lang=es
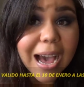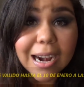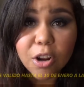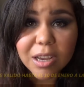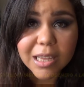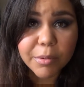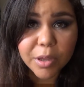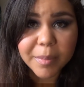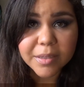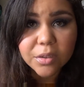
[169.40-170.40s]
Algo que debo
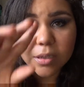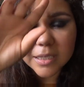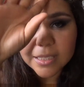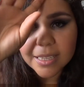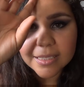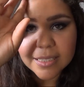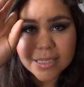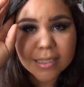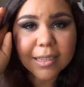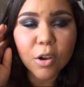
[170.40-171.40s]
de mencionar, chicas,
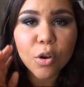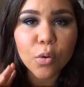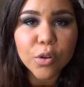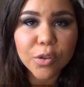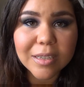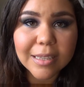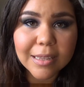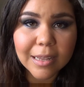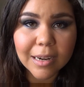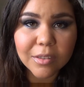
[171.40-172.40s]
es que este concurso es
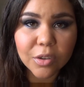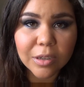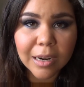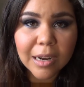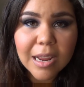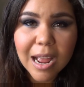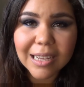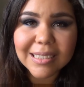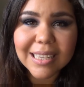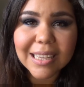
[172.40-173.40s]
internacional,
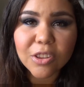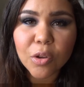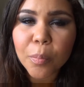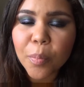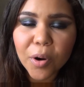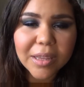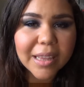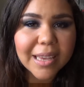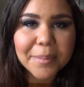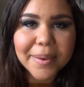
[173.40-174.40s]
así que no
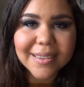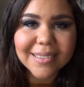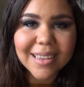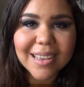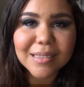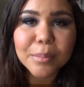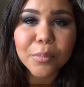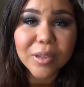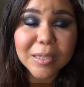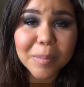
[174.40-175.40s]
importa de qué país seas, puedes